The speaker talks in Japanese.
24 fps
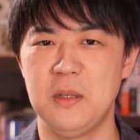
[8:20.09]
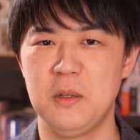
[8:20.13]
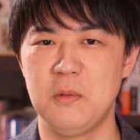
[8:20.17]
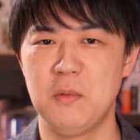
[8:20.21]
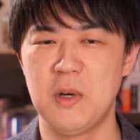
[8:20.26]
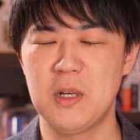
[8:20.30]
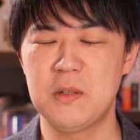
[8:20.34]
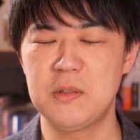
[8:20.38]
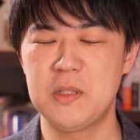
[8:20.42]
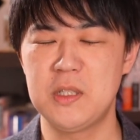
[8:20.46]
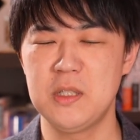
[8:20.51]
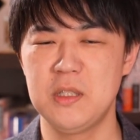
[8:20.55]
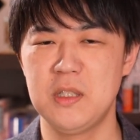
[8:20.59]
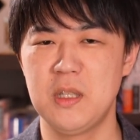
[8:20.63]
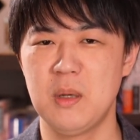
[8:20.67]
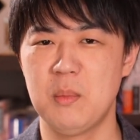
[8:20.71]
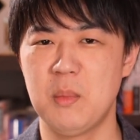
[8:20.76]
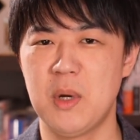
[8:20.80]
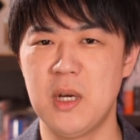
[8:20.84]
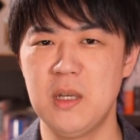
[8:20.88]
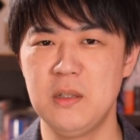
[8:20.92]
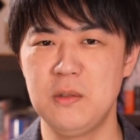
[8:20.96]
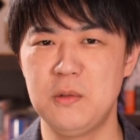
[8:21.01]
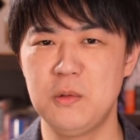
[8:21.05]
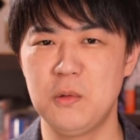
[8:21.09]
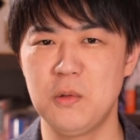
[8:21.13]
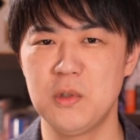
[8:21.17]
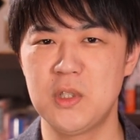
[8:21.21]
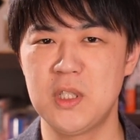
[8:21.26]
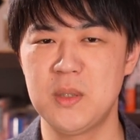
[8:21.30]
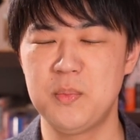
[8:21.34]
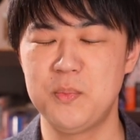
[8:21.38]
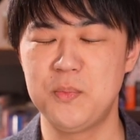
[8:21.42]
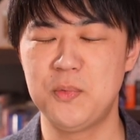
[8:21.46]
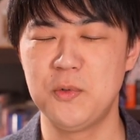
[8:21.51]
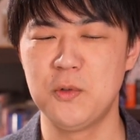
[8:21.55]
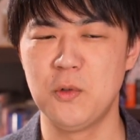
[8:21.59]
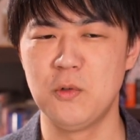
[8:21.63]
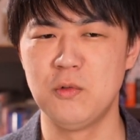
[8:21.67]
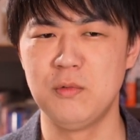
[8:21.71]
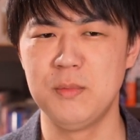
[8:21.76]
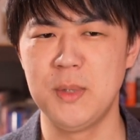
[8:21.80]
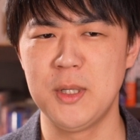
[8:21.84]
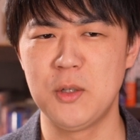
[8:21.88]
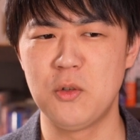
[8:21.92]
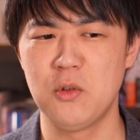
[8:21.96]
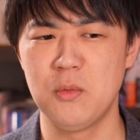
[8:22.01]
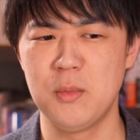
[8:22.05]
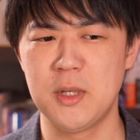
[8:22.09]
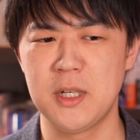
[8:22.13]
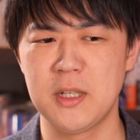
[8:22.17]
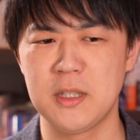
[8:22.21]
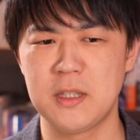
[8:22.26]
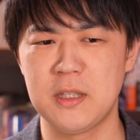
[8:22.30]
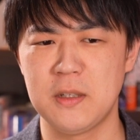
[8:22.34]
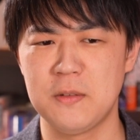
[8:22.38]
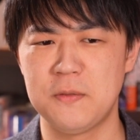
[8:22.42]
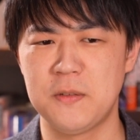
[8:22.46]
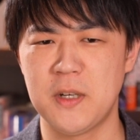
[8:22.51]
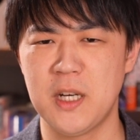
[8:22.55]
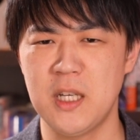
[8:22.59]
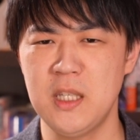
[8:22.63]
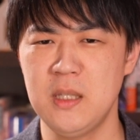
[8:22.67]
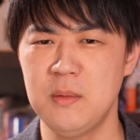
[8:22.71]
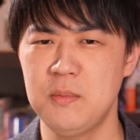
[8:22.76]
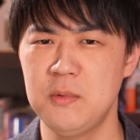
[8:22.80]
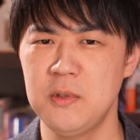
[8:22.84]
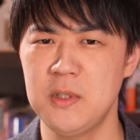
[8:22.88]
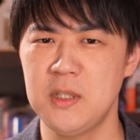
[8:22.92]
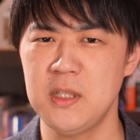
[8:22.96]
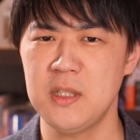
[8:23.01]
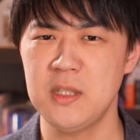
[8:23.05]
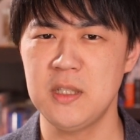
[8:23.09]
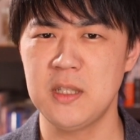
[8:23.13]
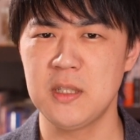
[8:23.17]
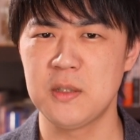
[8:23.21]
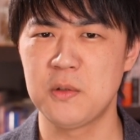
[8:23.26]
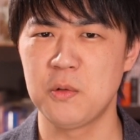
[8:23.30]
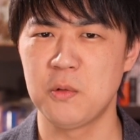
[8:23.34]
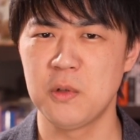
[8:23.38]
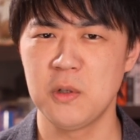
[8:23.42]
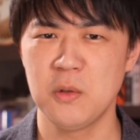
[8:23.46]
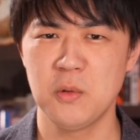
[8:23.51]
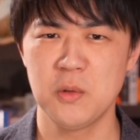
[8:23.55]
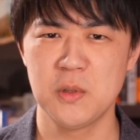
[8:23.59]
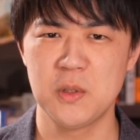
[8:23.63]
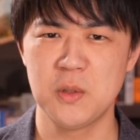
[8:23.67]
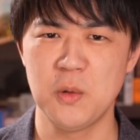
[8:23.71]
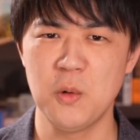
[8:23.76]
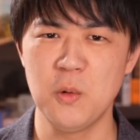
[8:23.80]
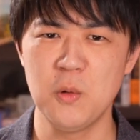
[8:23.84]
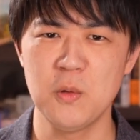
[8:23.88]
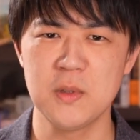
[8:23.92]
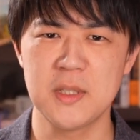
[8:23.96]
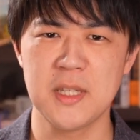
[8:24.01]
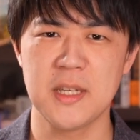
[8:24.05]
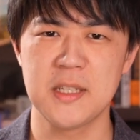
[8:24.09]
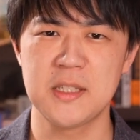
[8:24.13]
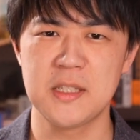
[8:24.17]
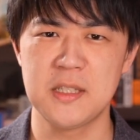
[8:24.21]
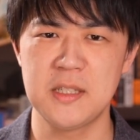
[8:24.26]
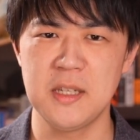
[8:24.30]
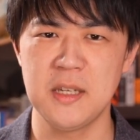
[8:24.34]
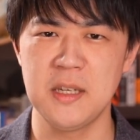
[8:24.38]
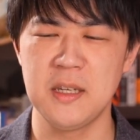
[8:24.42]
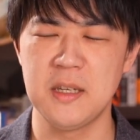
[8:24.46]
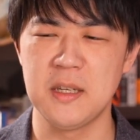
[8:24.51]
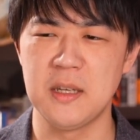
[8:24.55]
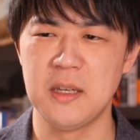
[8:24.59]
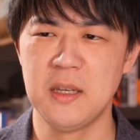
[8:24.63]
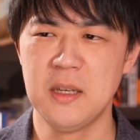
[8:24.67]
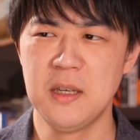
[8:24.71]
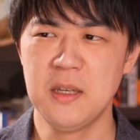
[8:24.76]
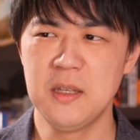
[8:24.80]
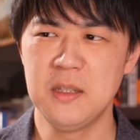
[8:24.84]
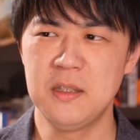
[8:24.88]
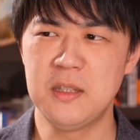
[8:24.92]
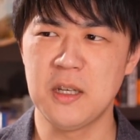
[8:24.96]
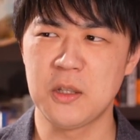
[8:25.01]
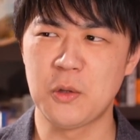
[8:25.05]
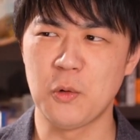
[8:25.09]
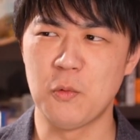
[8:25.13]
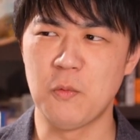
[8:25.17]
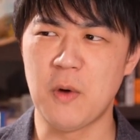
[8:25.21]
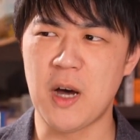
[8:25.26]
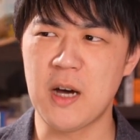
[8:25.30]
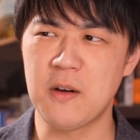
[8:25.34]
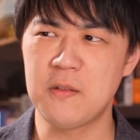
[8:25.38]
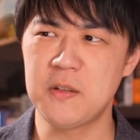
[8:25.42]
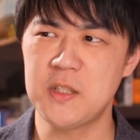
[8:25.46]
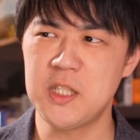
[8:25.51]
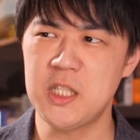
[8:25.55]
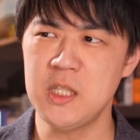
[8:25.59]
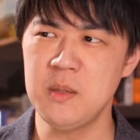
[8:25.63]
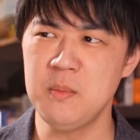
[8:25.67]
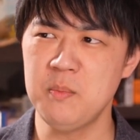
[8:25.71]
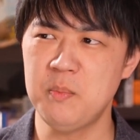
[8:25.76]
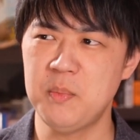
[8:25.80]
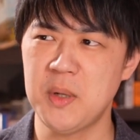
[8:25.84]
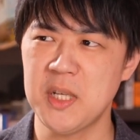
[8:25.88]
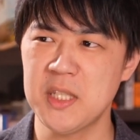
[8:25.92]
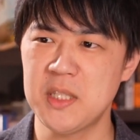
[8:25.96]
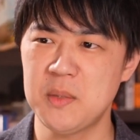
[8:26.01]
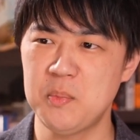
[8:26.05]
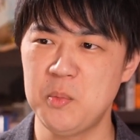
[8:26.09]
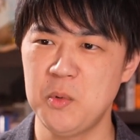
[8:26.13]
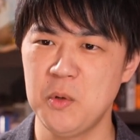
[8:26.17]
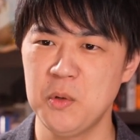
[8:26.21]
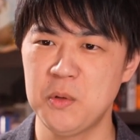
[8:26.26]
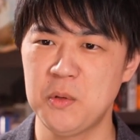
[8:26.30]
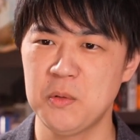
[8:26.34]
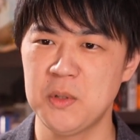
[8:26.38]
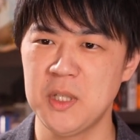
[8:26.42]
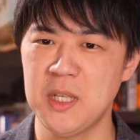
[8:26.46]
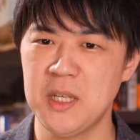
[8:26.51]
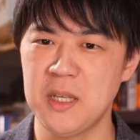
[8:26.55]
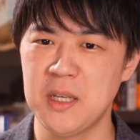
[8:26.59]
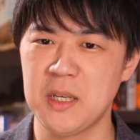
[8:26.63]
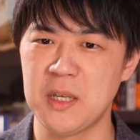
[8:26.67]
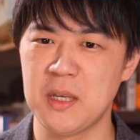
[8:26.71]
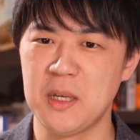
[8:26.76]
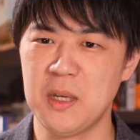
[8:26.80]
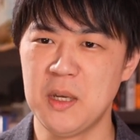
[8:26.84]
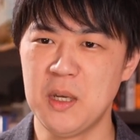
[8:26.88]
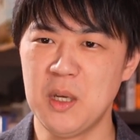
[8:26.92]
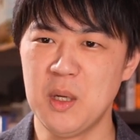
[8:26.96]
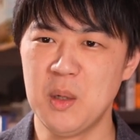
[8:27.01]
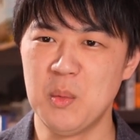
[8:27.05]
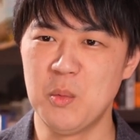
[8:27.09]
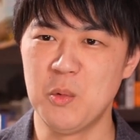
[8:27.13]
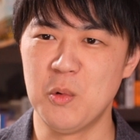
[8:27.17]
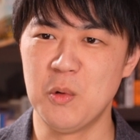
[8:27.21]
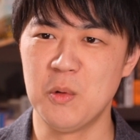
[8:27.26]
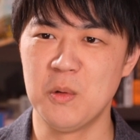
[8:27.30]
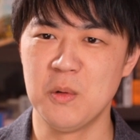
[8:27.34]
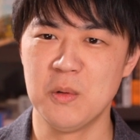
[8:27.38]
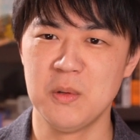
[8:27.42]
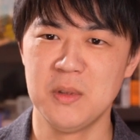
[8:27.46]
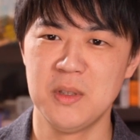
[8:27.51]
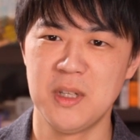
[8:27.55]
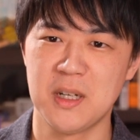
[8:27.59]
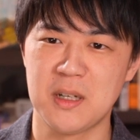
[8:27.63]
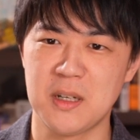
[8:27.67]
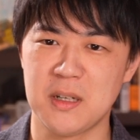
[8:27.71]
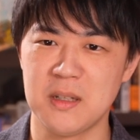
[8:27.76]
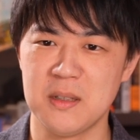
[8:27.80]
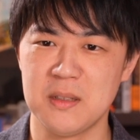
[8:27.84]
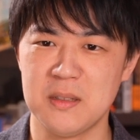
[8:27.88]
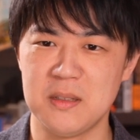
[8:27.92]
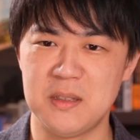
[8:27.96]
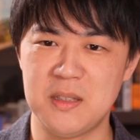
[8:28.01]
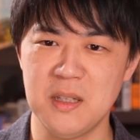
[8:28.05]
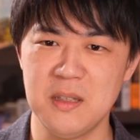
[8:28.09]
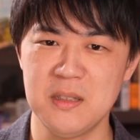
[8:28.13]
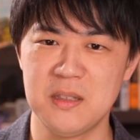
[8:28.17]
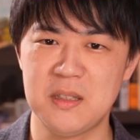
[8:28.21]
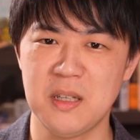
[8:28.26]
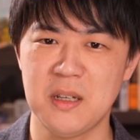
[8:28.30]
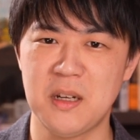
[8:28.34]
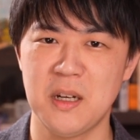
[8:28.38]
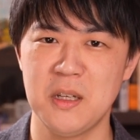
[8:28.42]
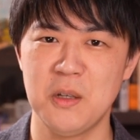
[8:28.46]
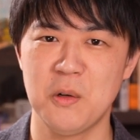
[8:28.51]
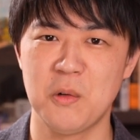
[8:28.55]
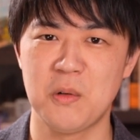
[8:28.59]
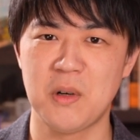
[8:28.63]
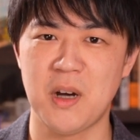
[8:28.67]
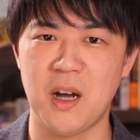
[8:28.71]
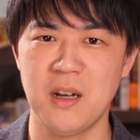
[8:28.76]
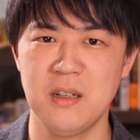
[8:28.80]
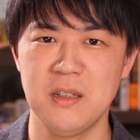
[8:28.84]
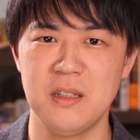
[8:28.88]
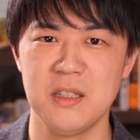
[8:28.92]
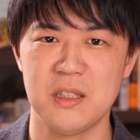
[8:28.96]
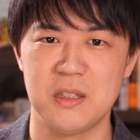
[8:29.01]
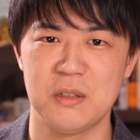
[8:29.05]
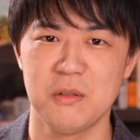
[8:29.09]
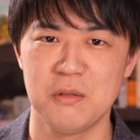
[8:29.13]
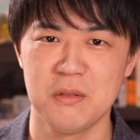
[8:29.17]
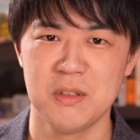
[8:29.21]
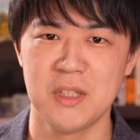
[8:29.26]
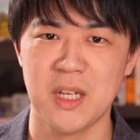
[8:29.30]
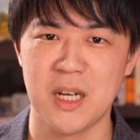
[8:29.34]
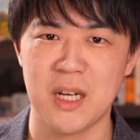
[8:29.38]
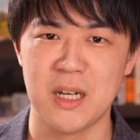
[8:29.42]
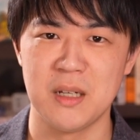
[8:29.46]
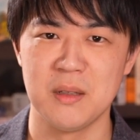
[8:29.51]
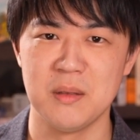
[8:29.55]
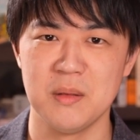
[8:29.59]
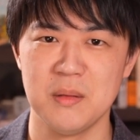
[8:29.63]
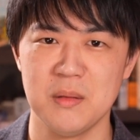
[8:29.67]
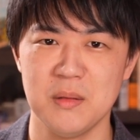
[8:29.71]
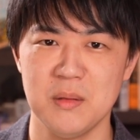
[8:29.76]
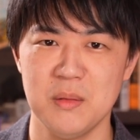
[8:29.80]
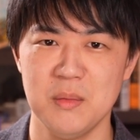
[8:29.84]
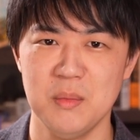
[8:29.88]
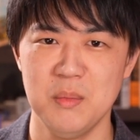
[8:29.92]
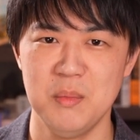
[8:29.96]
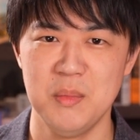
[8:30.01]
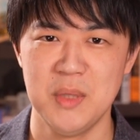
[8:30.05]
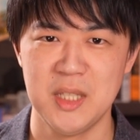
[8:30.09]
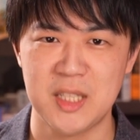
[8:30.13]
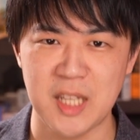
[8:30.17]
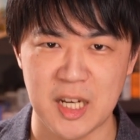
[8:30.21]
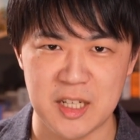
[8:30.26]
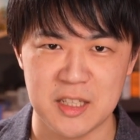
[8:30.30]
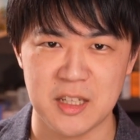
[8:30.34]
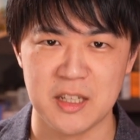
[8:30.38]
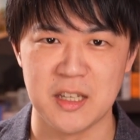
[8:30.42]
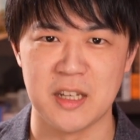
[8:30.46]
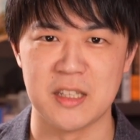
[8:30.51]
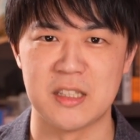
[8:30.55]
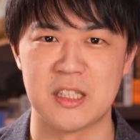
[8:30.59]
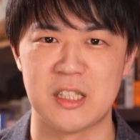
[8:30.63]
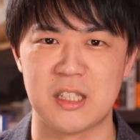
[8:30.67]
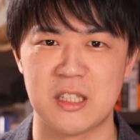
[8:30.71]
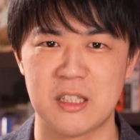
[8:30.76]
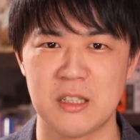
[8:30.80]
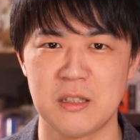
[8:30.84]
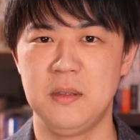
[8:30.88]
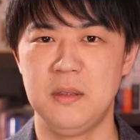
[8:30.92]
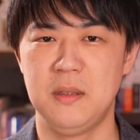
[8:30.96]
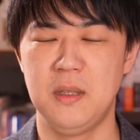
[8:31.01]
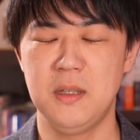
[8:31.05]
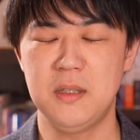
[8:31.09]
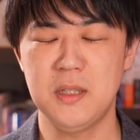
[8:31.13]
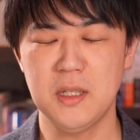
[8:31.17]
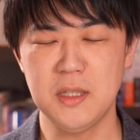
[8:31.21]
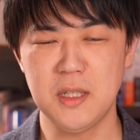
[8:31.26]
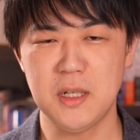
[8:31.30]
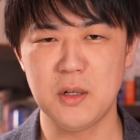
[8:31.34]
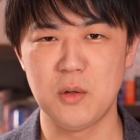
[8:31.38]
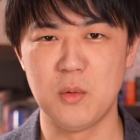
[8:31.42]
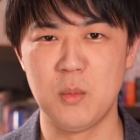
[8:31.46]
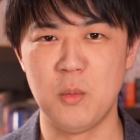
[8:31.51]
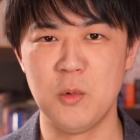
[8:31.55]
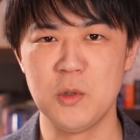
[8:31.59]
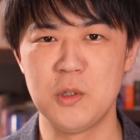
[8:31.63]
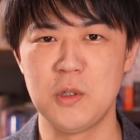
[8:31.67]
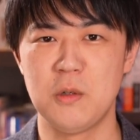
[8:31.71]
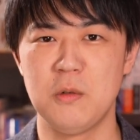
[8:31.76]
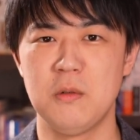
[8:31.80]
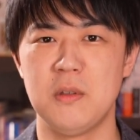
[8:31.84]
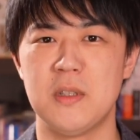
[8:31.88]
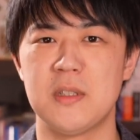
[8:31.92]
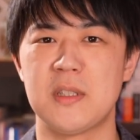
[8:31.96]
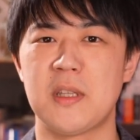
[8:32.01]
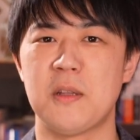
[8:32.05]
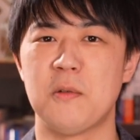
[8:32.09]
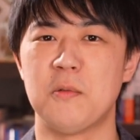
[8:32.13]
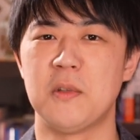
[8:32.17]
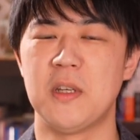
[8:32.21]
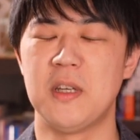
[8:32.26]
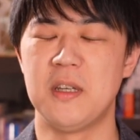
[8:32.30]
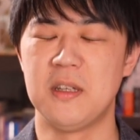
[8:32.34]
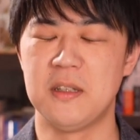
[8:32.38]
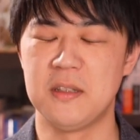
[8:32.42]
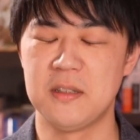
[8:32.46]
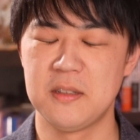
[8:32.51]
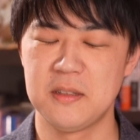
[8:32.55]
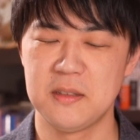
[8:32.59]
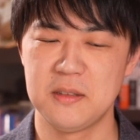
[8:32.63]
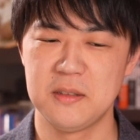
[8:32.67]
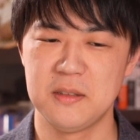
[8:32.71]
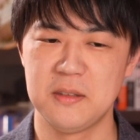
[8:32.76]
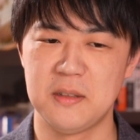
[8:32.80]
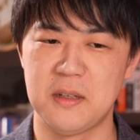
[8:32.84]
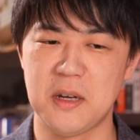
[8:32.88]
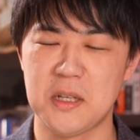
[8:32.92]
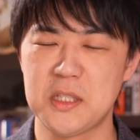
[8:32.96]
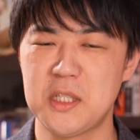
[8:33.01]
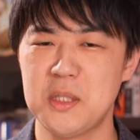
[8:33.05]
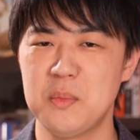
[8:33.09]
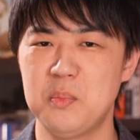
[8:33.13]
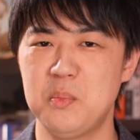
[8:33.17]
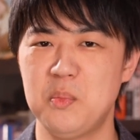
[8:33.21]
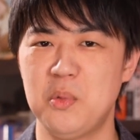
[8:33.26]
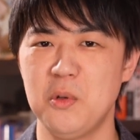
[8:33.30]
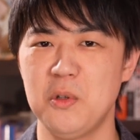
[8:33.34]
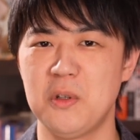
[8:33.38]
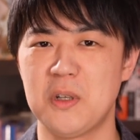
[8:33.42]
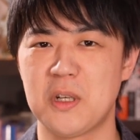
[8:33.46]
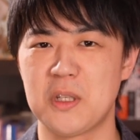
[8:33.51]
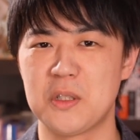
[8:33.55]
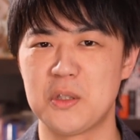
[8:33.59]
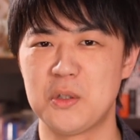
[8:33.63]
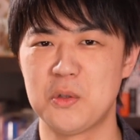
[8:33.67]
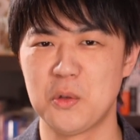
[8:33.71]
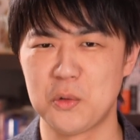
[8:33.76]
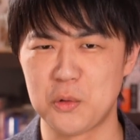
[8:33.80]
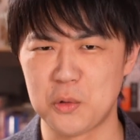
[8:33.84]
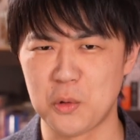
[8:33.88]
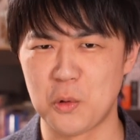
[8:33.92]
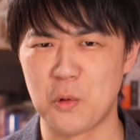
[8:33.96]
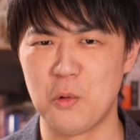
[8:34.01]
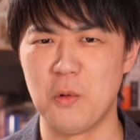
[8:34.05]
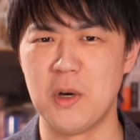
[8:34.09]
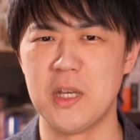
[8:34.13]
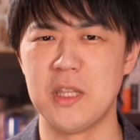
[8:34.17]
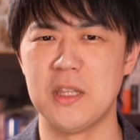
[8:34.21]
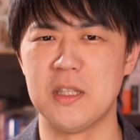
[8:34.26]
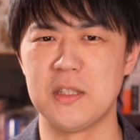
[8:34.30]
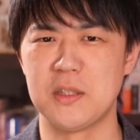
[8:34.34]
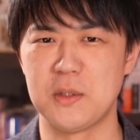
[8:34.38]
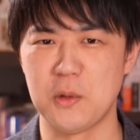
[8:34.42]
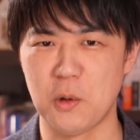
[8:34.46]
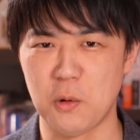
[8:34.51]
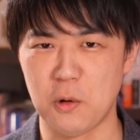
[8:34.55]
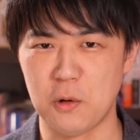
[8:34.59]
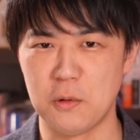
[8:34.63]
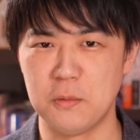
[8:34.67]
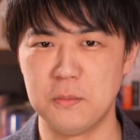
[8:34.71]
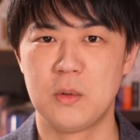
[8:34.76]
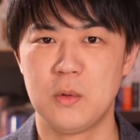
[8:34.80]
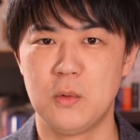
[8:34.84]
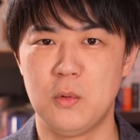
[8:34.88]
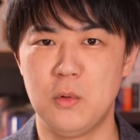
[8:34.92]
ワクチンでマイクロチップを埋め込まれて 5G でそれを操作して、であとワクチンパスポートでもうなんか全世界を管理するんだみたいなやつ。ネタなら面白いんですけどね、ガチっぽいからちょっと怖いんですよ。